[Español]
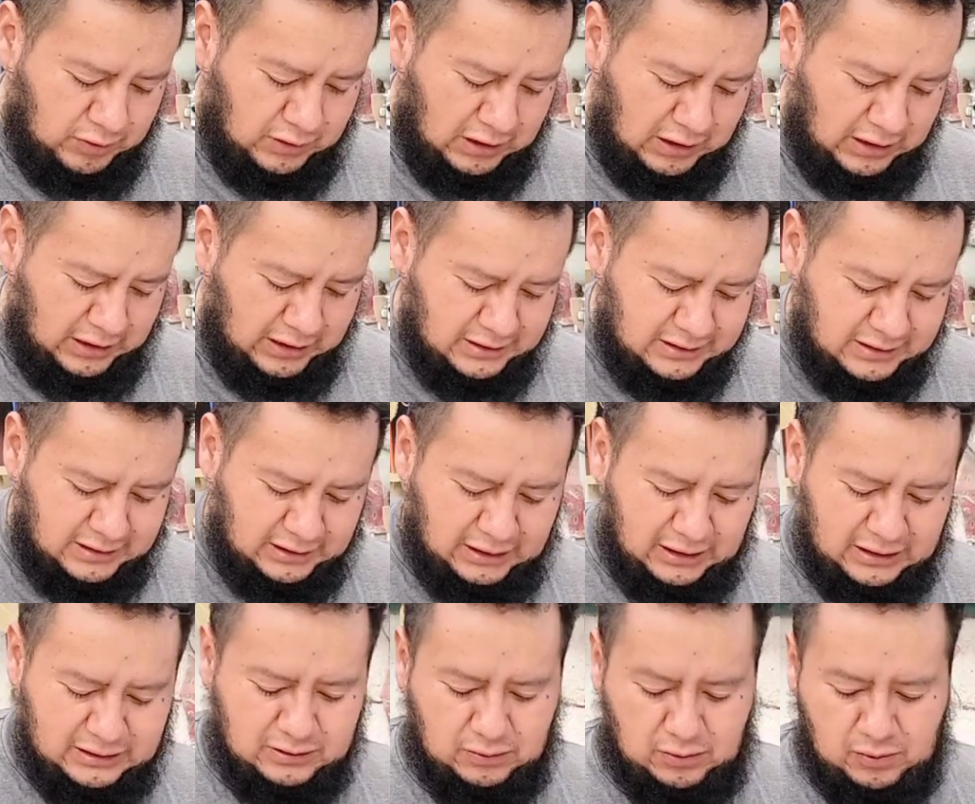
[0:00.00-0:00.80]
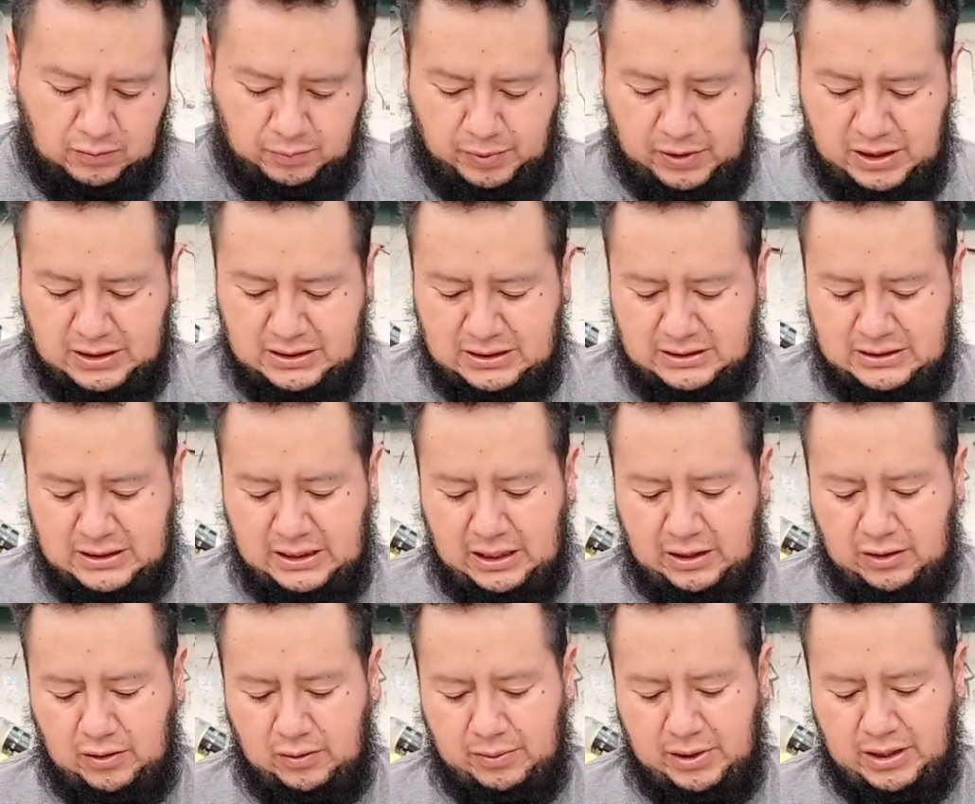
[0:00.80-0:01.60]
tal, en este caso lo puedes hacer
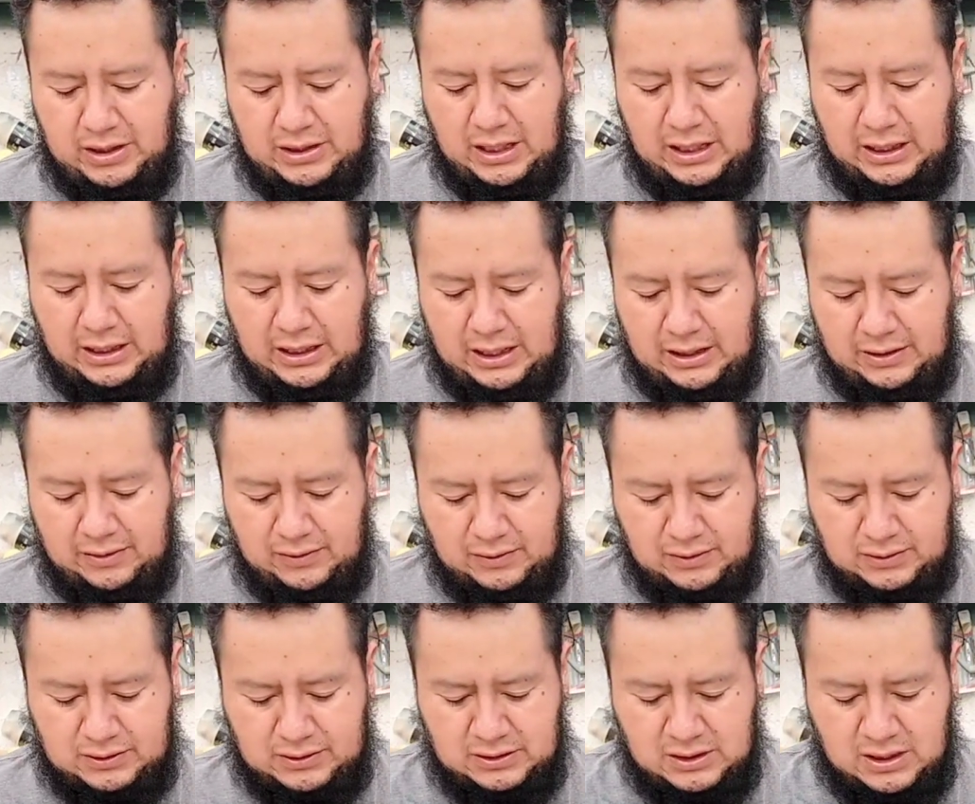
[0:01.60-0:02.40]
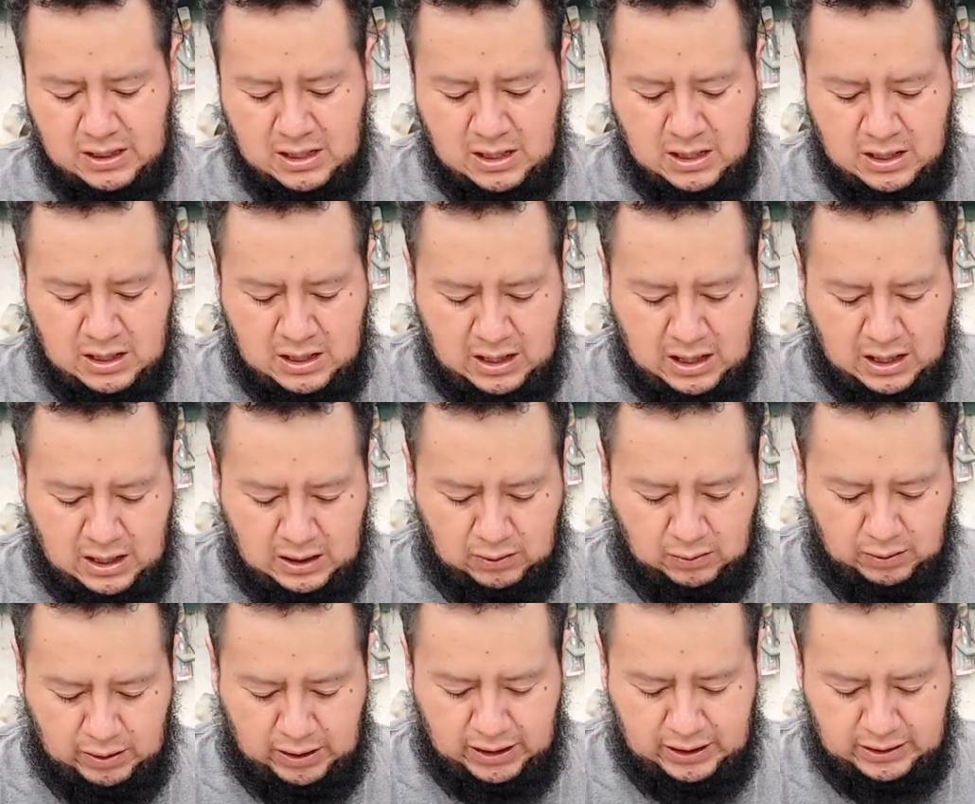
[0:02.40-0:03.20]
a 90 grados, a
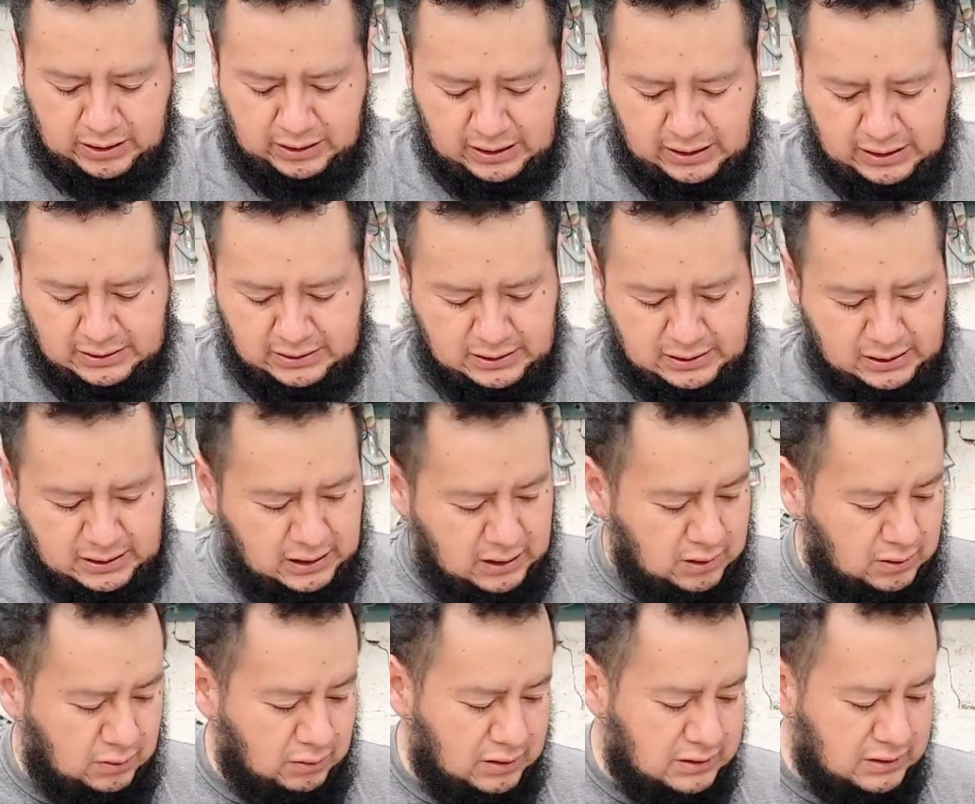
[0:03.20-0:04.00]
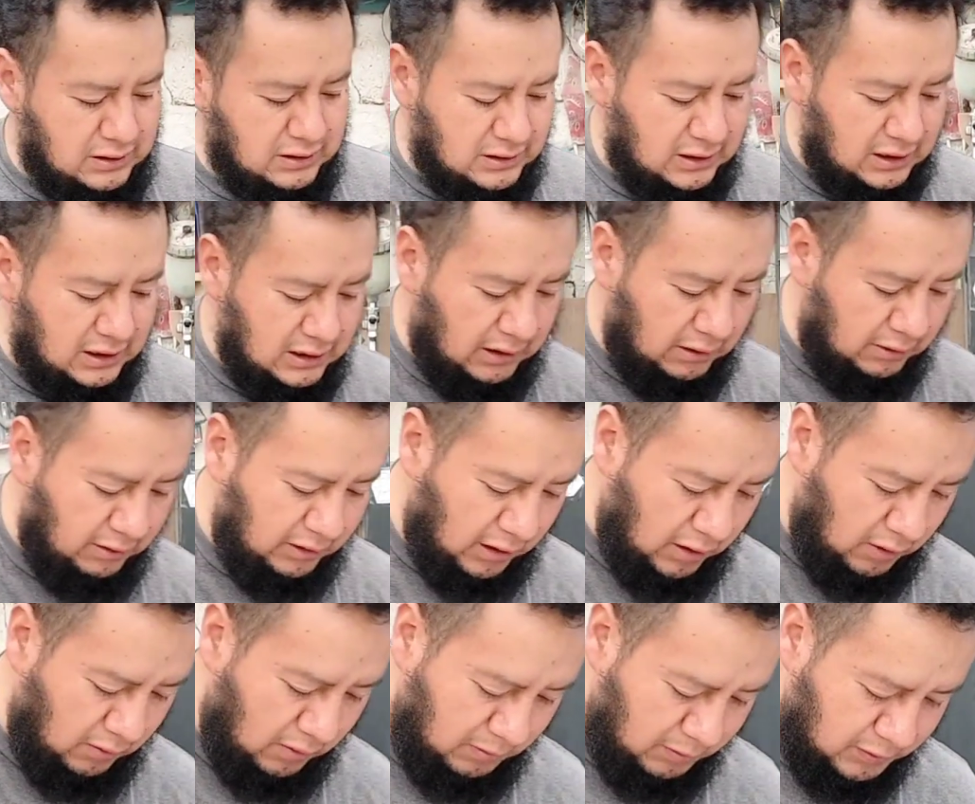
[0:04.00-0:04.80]
45, a 60, ahorita
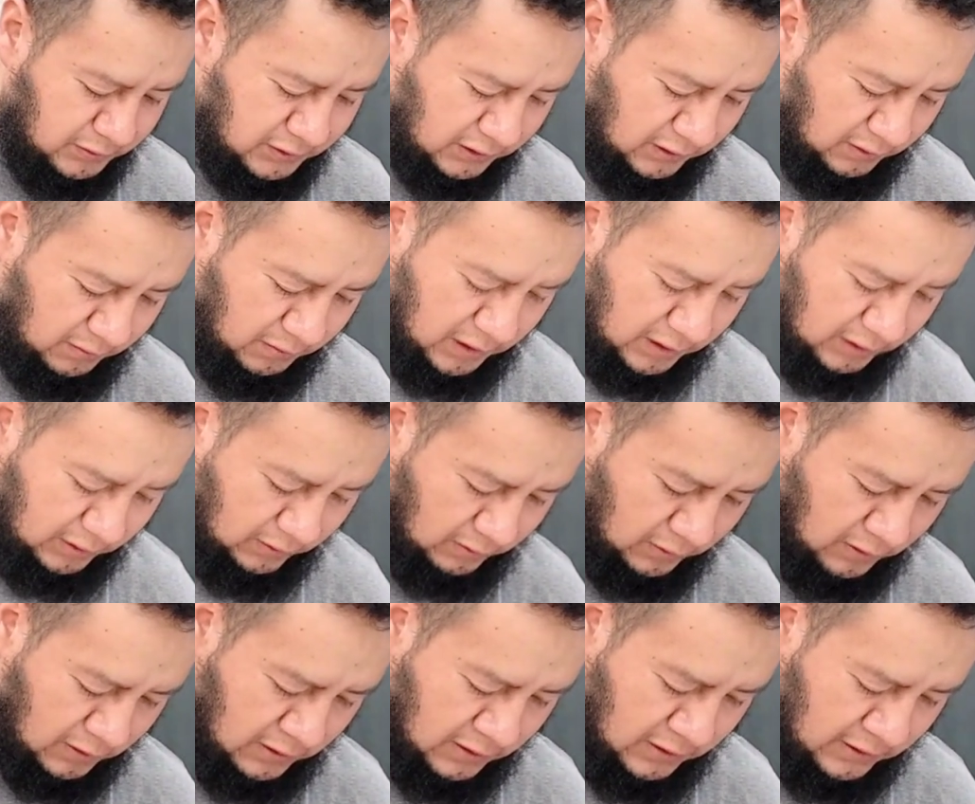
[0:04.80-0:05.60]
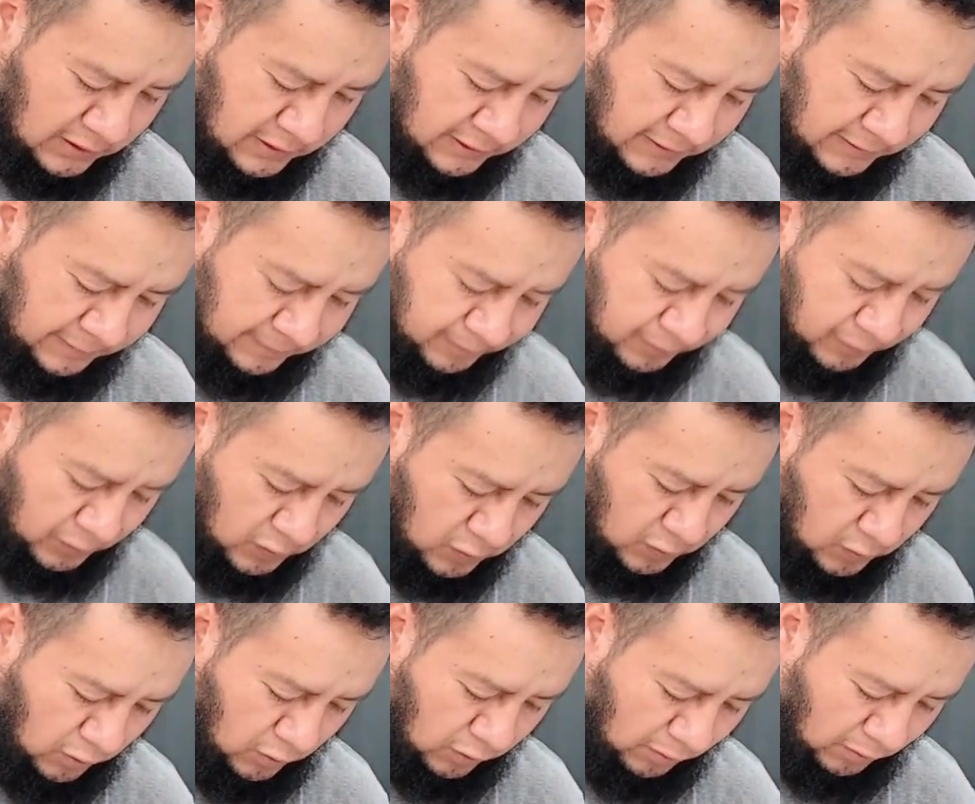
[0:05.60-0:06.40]
lo vamos a ir viendo.
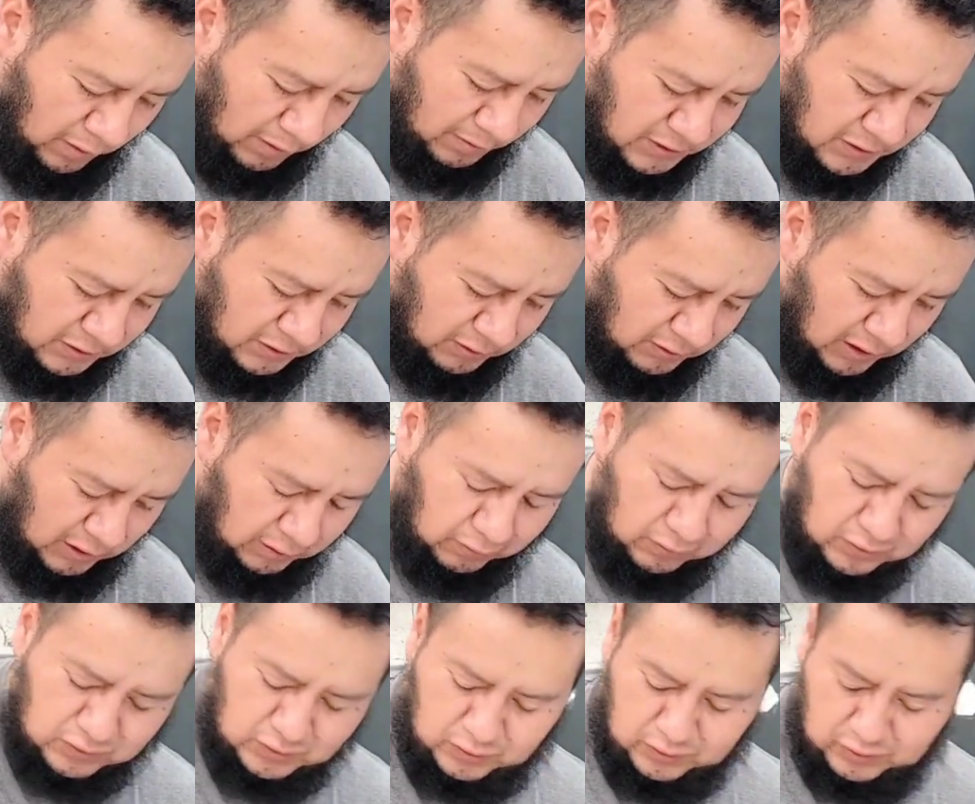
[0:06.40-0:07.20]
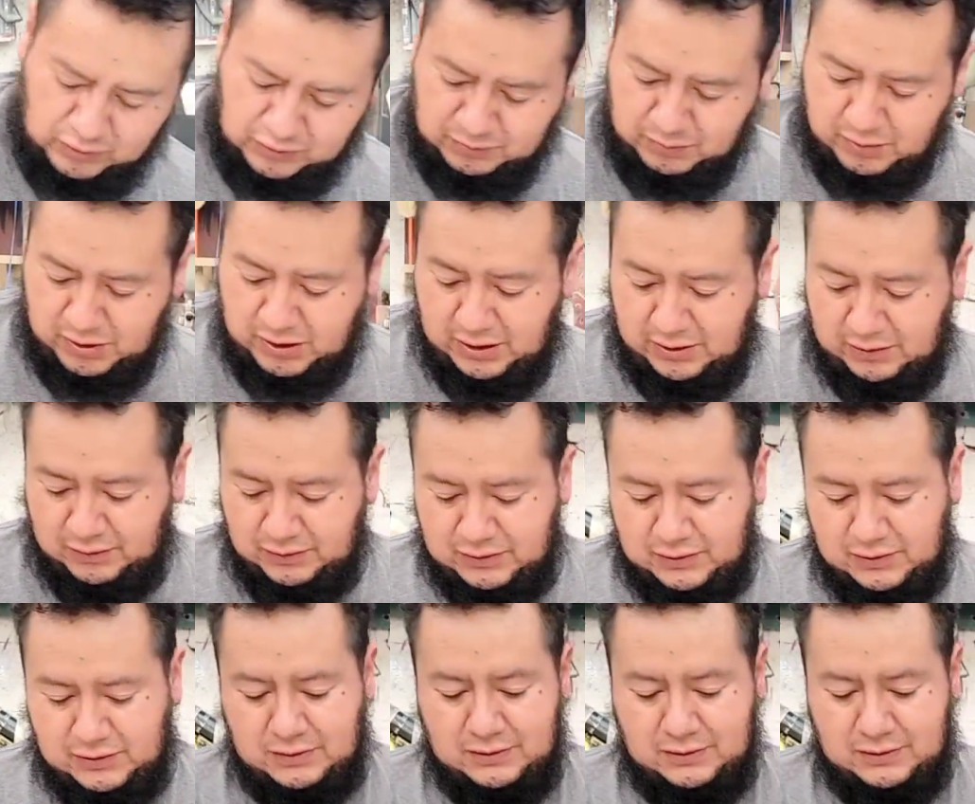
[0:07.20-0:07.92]
Yo lo había visto en algunos otros videos,